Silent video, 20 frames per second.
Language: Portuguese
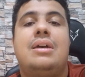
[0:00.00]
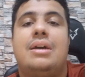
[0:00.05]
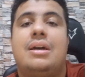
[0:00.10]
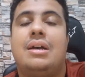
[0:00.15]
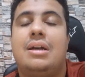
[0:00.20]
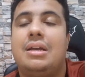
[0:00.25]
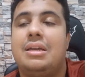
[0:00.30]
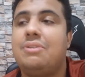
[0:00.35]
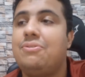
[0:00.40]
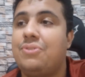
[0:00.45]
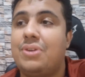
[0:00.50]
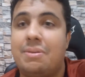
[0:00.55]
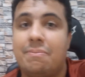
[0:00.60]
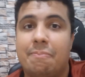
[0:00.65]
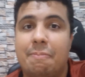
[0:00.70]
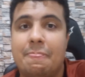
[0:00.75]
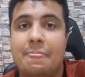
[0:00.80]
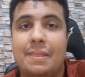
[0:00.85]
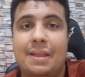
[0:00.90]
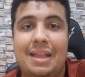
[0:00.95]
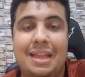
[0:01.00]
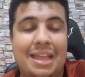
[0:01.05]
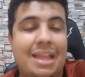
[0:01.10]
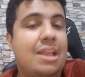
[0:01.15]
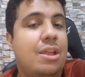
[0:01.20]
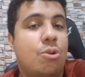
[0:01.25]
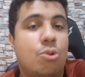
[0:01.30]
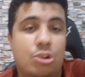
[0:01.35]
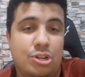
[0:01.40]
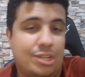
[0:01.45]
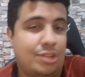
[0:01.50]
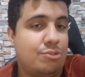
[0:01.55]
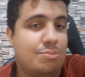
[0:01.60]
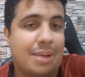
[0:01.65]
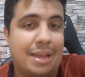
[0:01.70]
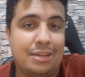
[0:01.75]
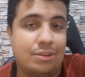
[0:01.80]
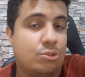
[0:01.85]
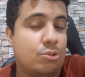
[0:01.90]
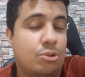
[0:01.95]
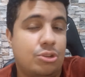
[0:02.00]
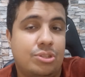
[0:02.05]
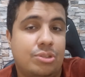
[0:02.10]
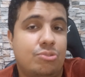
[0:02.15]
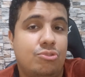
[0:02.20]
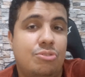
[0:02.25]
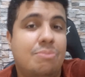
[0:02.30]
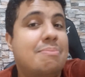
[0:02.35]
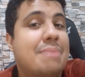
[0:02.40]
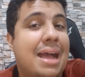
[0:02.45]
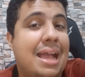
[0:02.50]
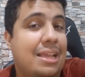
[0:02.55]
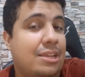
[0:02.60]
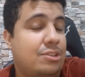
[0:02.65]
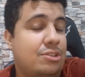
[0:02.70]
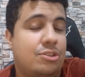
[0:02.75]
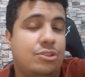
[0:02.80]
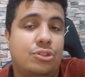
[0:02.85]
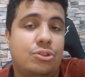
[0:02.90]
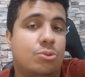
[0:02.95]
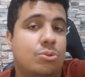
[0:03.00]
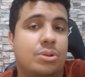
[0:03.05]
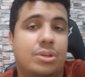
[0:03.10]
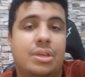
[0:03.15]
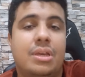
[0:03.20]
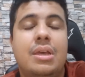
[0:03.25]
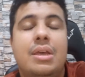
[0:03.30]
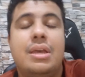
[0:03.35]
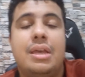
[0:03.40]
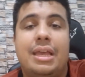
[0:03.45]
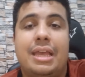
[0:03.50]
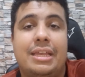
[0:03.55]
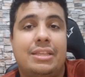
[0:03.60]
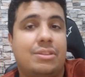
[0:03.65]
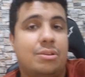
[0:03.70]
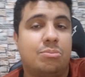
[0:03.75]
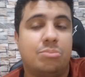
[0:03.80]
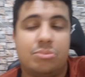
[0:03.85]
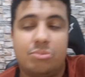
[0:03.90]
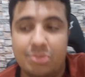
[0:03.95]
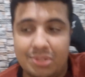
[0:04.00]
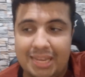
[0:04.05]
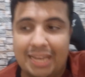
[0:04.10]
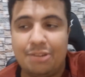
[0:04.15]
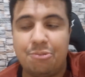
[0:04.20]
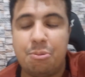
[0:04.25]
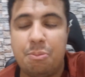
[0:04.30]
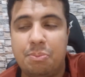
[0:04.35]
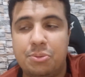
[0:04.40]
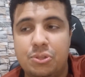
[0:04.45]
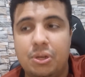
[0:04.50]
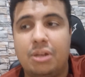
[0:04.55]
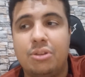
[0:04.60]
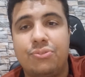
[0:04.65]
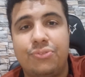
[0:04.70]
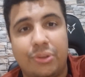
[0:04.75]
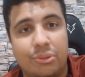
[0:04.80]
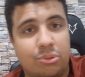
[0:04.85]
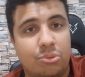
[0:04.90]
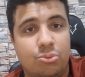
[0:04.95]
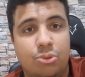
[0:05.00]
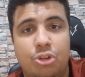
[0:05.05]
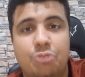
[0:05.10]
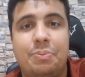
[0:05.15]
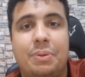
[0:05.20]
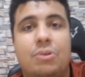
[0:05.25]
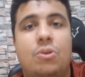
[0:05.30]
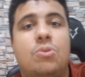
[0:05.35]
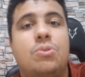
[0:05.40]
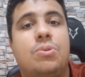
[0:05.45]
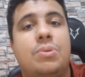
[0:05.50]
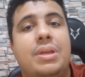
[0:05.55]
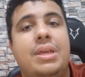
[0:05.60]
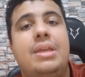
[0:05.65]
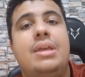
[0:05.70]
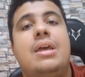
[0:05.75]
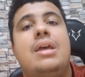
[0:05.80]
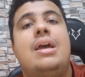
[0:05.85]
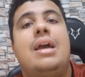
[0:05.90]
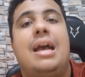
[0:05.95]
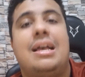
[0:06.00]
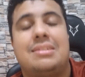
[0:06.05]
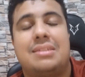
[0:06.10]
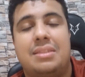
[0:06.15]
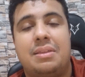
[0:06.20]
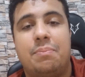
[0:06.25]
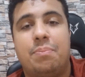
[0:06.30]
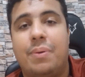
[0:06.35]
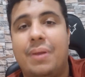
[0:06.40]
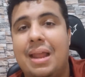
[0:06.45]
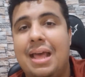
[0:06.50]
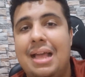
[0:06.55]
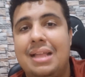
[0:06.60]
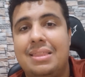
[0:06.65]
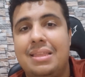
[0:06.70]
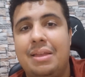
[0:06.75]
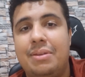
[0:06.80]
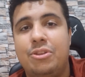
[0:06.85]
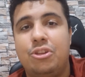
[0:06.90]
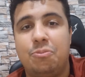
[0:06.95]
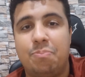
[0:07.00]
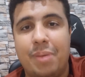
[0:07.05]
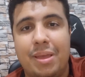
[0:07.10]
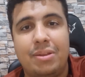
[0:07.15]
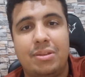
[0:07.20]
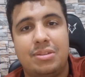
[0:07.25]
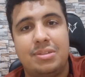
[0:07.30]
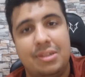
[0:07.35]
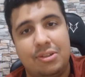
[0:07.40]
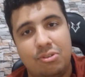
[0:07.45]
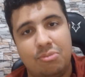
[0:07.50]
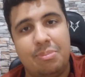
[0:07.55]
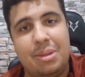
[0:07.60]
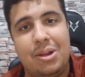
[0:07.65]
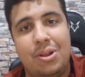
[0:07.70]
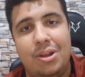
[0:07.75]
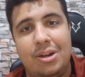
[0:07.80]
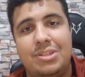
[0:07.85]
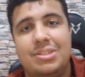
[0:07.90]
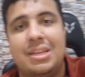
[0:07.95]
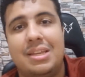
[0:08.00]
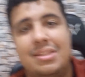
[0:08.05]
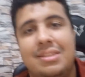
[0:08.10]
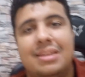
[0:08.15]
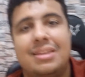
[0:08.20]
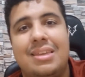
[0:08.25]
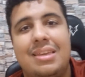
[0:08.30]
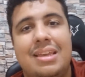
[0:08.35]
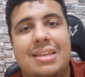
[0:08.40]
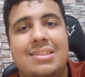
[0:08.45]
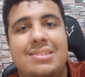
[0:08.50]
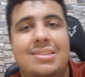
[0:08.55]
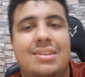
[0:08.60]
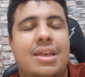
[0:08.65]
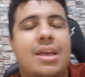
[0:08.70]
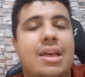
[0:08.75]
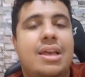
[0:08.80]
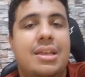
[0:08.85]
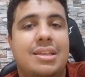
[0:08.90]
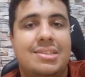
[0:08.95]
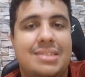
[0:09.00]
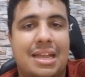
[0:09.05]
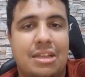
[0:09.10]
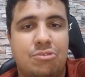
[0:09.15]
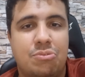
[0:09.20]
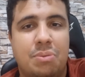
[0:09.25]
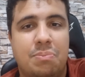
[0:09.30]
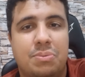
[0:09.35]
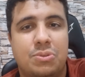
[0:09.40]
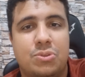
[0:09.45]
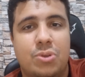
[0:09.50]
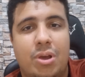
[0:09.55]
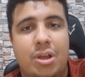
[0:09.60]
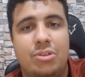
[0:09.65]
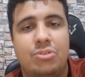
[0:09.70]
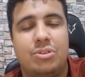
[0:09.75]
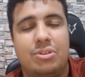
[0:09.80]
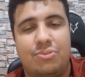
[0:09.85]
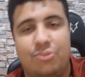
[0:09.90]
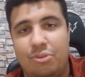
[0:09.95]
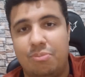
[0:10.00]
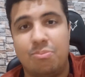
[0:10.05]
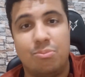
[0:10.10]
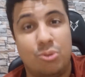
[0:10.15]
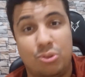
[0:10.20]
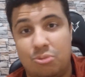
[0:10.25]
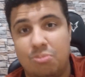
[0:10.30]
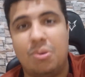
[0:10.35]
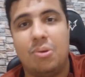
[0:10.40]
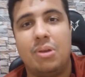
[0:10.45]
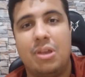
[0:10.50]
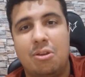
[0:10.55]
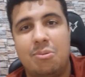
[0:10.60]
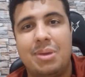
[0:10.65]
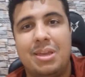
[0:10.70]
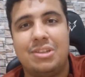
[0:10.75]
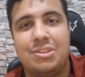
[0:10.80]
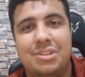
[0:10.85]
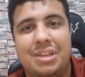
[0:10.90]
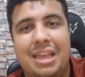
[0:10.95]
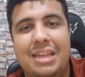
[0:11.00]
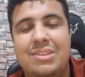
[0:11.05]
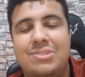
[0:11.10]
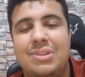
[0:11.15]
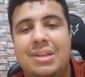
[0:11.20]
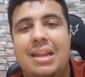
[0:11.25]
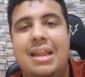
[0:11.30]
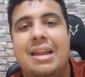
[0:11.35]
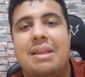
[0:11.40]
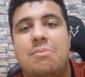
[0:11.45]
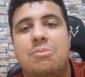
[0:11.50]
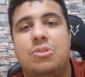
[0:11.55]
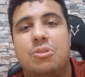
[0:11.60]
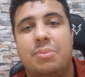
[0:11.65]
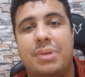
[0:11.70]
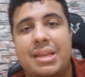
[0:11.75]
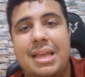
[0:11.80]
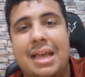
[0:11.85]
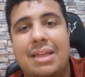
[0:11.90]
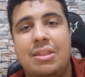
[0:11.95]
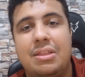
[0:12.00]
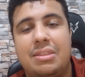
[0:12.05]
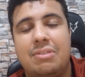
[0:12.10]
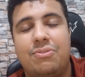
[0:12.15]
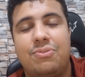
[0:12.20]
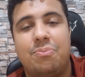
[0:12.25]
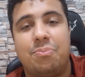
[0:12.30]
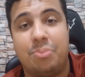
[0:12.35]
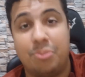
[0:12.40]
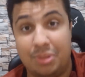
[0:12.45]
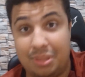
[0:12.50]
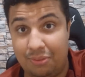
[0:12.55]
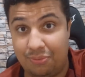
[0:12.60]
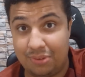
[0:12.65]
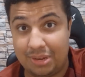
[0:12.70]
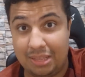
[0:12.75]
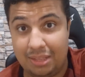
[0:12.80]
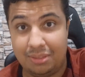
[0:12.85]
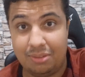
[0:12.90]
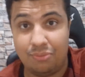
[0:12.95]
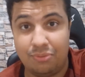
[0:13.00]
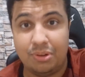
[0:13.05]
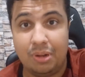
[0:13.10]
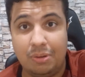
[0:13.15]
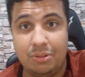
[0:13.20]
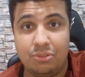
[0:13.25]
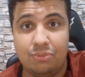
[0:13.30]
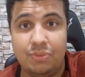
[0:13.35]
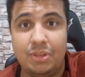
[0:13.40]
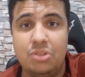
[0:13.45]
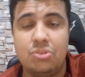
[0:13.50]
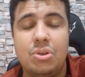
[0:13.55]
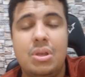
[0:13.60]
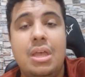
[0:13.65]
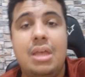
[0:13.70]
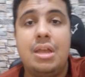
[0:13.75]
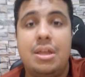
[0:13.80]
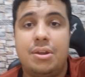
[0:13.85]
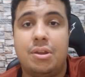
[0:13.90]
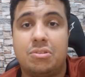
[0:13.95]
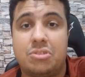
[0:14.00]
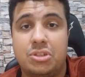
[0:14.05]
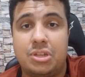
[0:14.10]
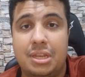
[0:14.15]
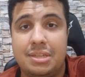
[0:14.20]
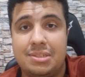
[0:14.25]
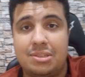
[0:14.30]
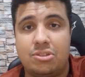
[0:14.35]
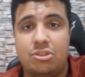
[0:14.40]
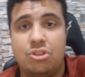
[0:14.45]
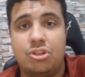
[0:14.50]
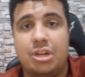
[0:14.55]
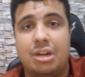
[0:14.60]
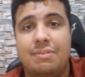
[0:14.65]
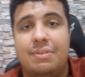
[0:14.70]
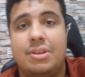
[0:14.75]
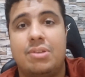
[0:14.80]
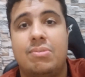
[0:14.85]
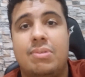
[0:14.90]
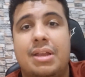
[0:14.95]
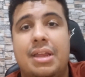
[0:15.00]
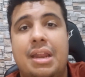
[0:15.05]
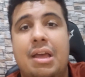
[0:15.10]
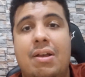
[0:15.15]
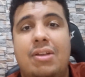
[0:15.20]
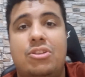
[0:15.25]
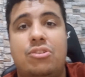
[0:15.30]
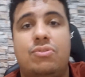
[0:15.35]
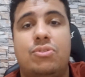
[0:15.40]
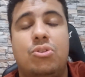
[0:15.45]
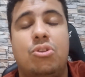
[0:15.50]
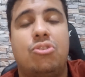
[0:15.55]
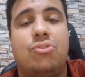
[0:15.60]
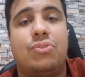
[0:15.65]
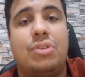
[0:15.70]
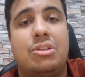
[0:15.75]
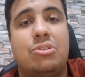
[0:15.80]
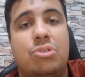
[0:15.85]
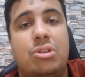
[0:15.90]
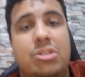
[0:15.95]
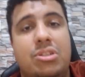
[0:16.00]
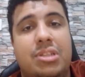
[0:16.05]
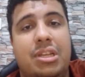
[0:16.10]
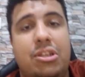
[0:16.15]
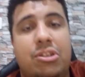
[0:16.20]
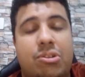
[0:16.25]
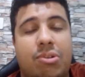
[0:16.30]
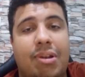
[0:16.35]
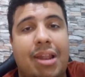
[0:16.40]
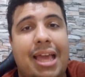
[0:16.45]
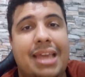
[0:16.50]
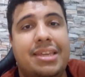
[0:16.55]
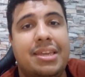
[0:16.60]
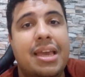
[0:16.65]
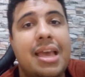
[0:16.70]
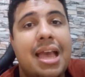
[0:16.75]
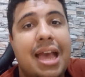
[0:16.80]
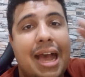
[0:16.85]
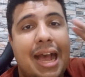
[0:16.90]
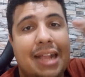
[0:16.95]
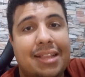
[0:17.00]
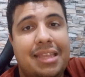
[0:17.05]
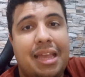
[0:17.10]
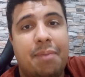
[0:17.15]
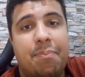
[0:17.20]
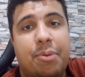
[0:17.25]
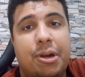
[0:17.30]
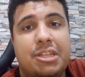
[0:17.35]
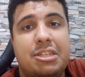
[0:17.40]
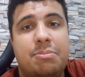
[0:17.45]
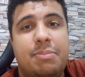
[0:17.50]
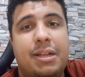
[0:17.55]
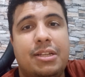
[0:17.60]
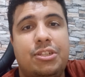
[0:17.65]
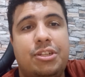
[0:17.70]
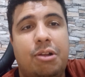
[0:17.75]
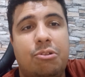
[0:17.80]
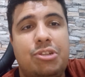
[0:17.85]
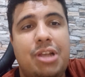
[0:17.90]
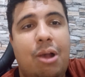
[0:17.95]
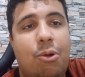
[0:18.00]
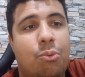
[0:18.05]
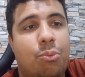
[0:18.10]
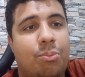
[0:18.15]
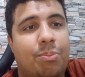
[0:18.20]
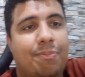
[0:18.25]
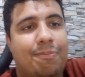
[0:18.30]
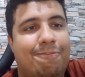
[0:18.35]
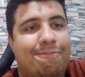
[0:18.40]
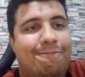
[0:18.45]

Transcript: Uh, enfim, é, eu gostei demais, estou gostando demais de She-Hulk. É, então, sétimo episódio, faltam dois para concluir essa temporada. Espero que sejam melhores ainda que esse sétimo episódio, que foi muito bom realmente. É isso, galera. Muito obrigado por ter ficado até o final desse vídeo. Não se esqueça, se inscreva aqui no canal, ative as notificações e deixe seu like. Até a próxima. Tchau, tchau!